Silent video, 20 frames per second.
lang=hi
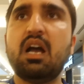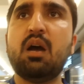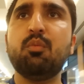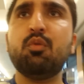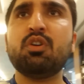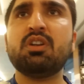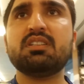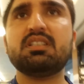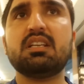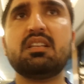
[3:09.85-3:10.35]

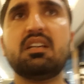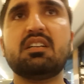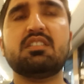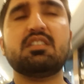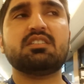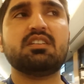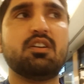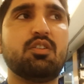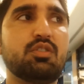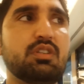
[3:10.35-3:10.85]
आप उनके साथ
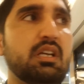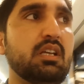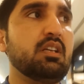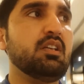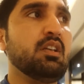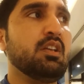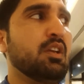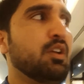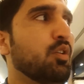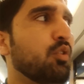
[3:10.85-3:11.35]
रजिस्टर्ड हो जाएँ
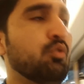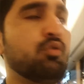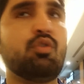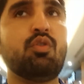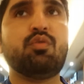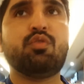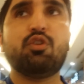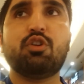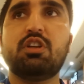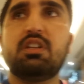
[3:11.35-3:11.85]

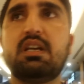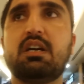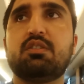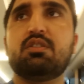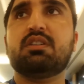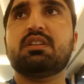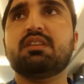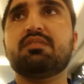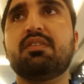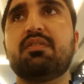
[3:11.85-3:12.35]
उनको फोर्टी
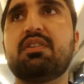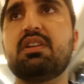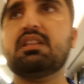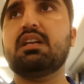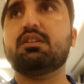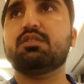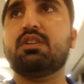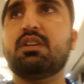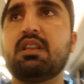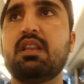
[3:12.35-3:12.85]
थाउजेंड दें फिफ्टी
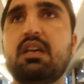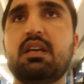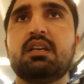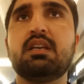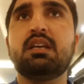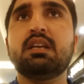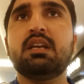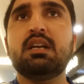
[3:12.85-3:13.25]
थाउजेंड दें